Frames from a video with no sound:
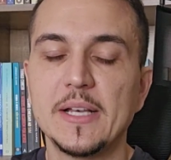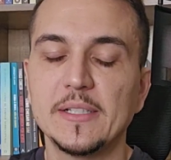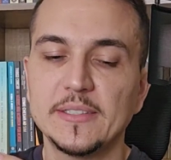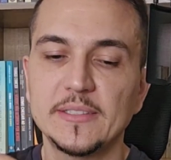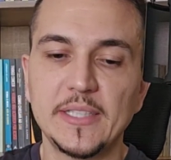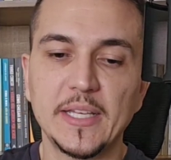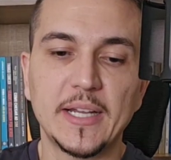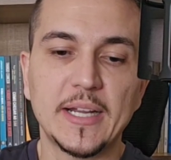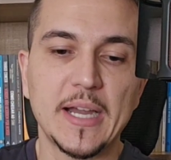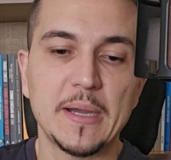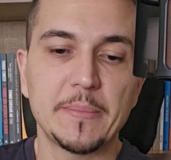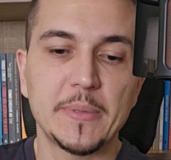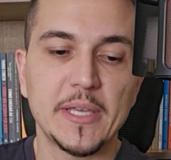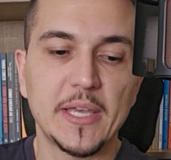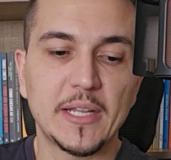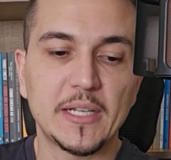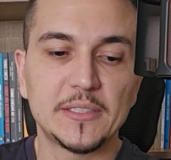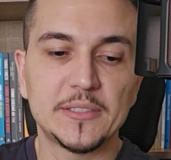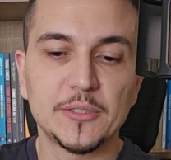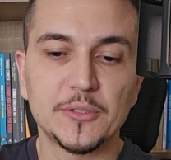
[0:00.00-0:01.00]
Você tem karma
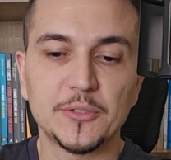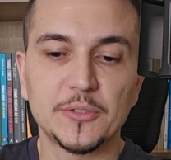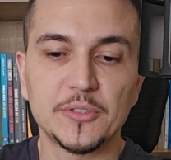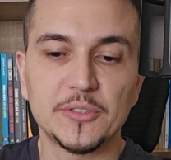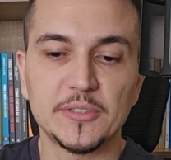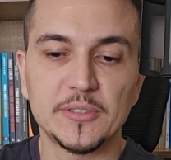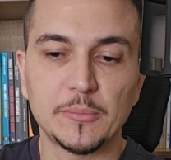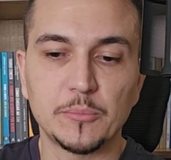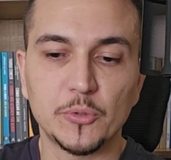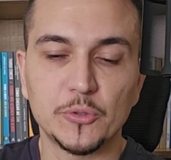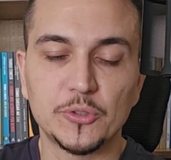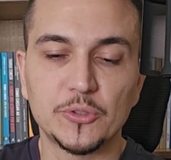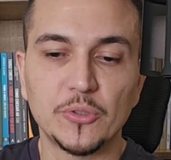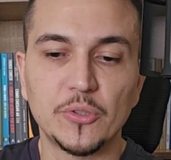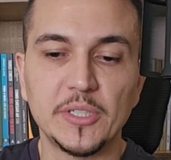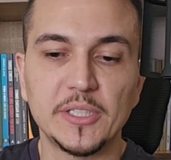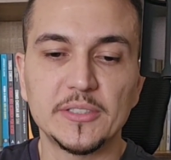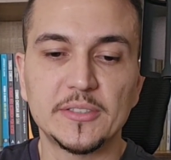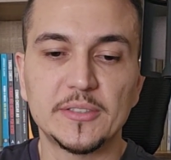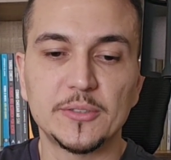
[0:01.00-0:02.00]
em relação às suas
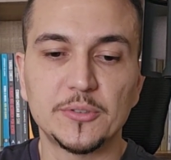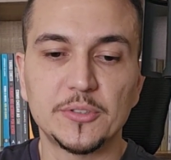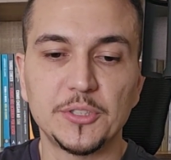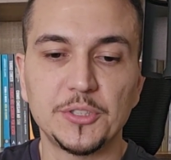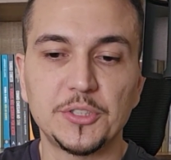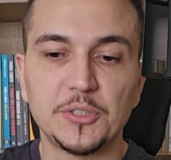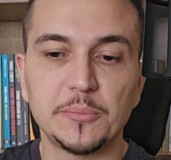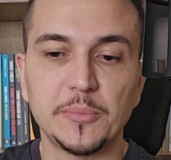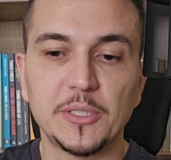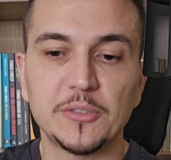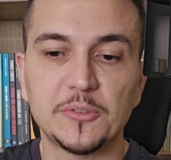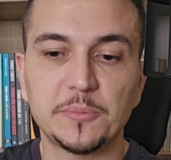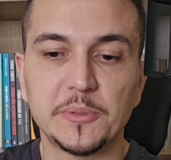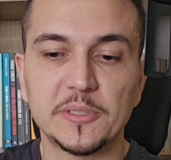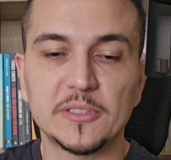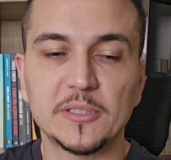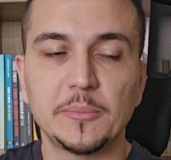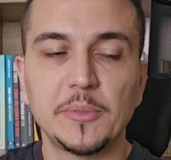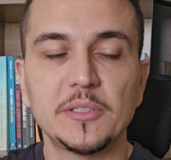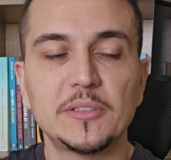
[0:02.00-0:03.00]
emoções, seus sentimentos,
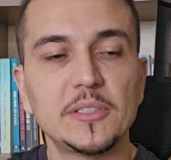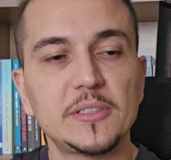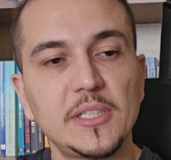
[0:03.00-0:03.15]
pensamentos?